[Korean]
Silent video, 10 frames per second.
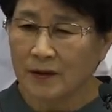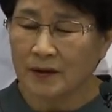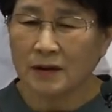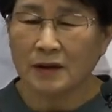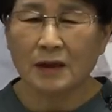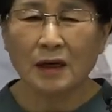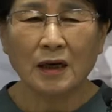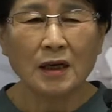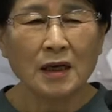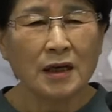그러니까
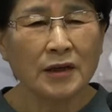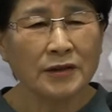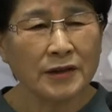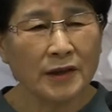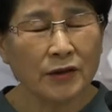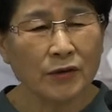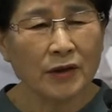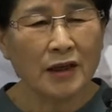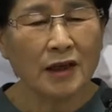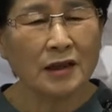현재
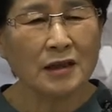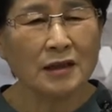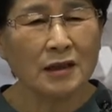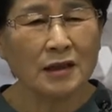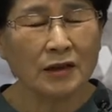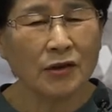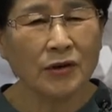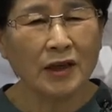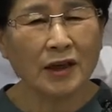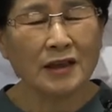교회 안에서
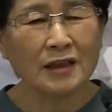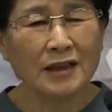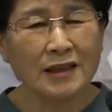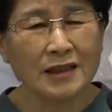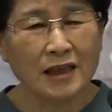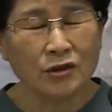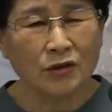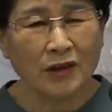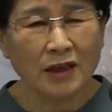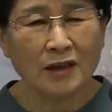교회가 이렇게
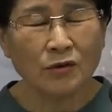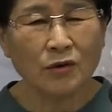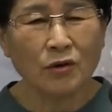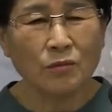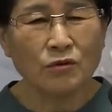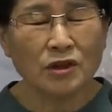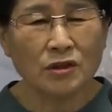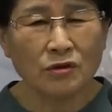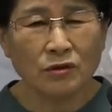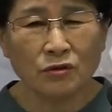세속화되고
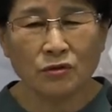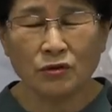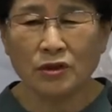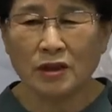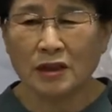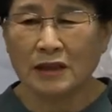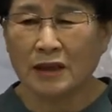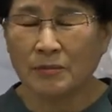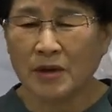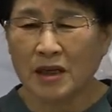무신론주의 그다음에